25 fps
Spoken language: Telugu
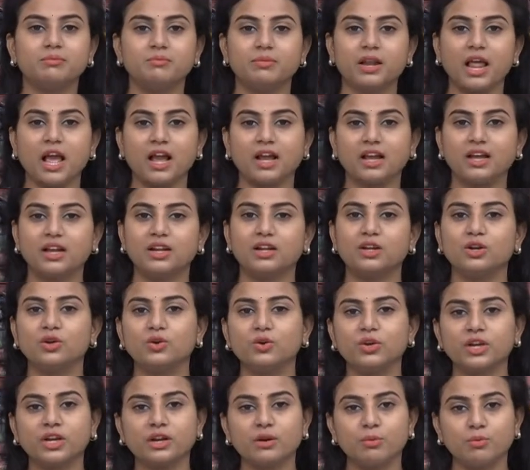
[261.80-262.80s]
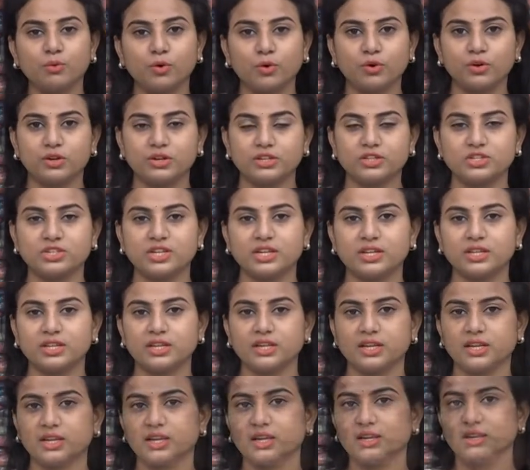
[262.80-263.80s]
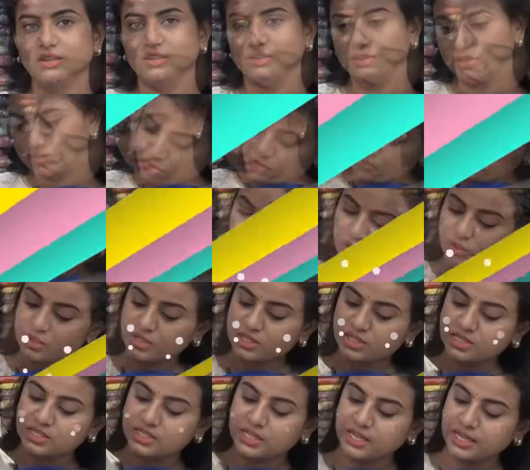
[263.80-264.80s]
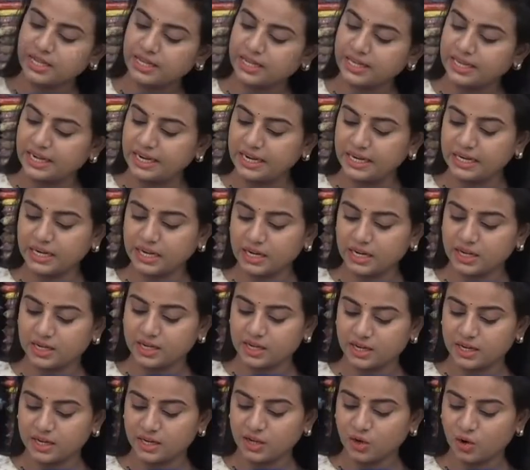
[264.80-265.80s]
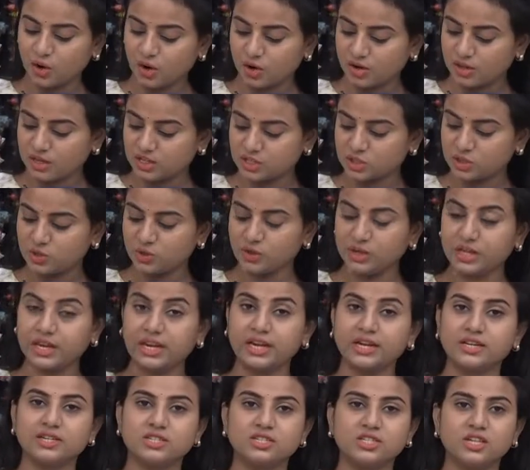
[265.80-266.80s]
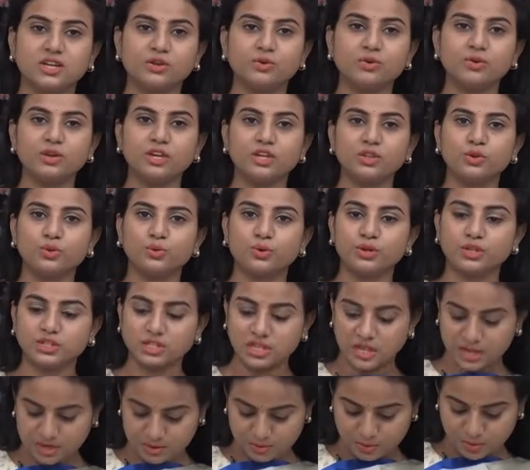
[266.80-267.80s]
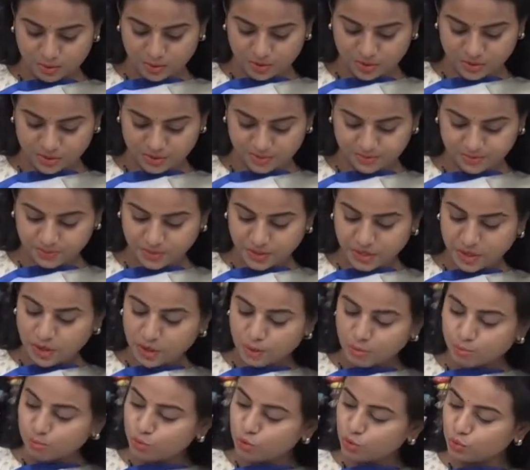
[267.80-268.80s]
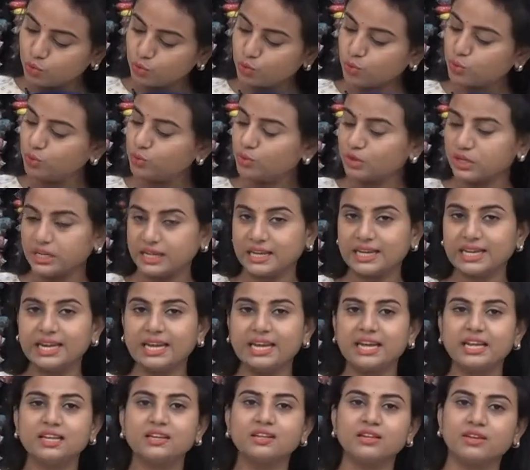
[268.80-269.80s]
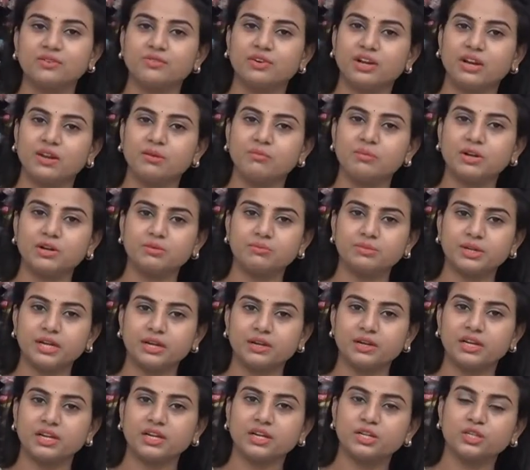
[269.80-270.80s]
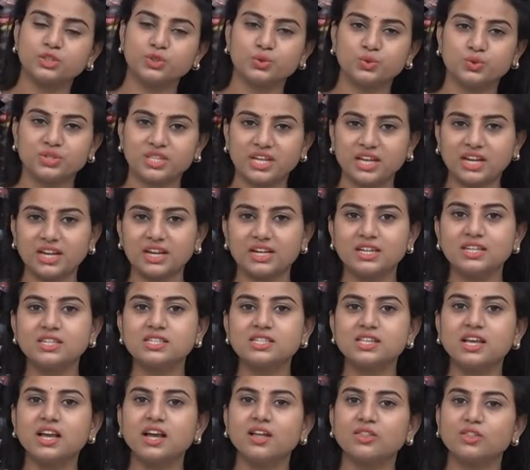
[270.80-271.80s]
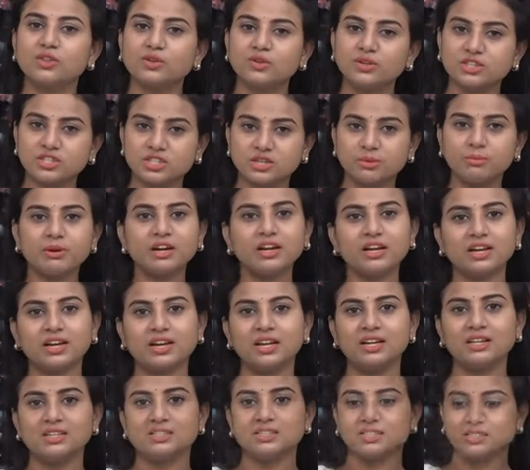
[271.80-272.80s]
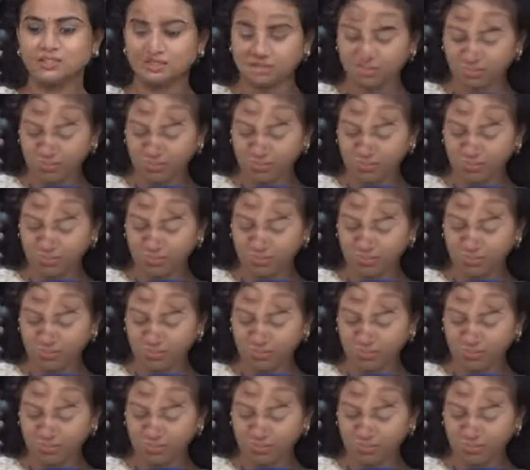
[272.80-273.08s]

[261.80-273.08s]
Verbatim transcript: బ్లాక్ కలర్లో ఇక్కడ బార్డర్ ఇచ్చారు దీనికి సో ఇది వచ్చేసి గ్రీన్ కలర్ అండి కాంట్రాస్ట్లో గ్రీన్ ఇచ్చారు ఇది కూడా చాలా బాగుంది బ్లూ గ్రీన్ ఇవన్నీ మనం రెగ్యులర్గా చూసే కలర్సే అందరూ ఇష్టపడే కలర్స్